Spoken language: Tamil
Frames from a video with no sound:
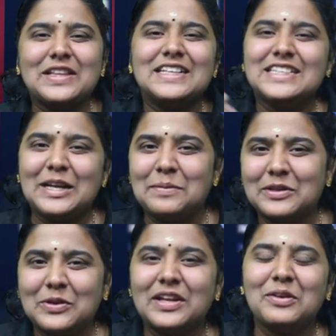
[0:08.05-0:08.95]
வந்தாச்சு என்ன
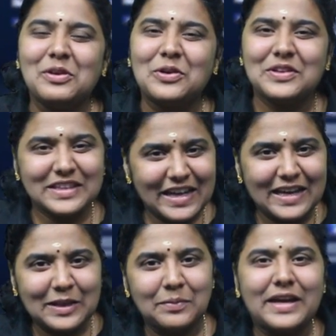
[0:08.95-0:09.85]
படத்தோட ரிவியூட
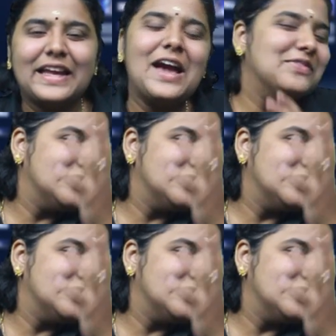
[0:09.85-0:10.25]
வந்திருக்காங்க தான் பாக்குறீங்க